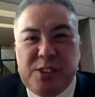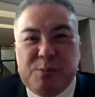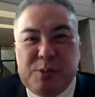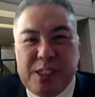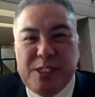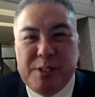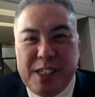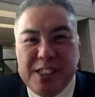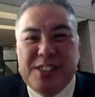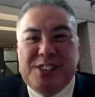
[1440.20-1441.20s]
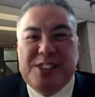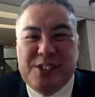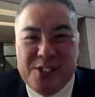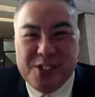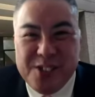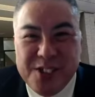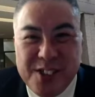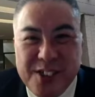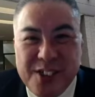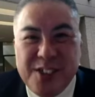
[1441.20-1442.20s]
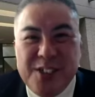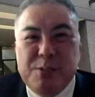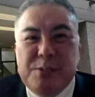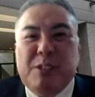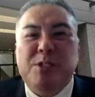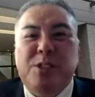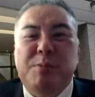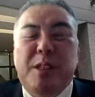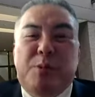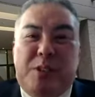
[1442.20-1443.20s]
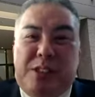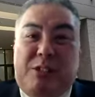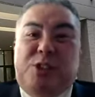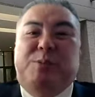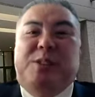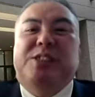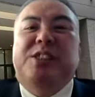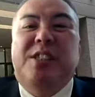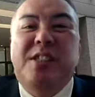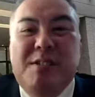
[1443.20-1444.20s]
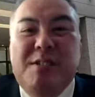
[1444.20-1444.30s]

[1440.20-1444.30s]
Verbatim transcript: も何でもないんですけど。はい、はい。楽しみなものは楽しみですからね。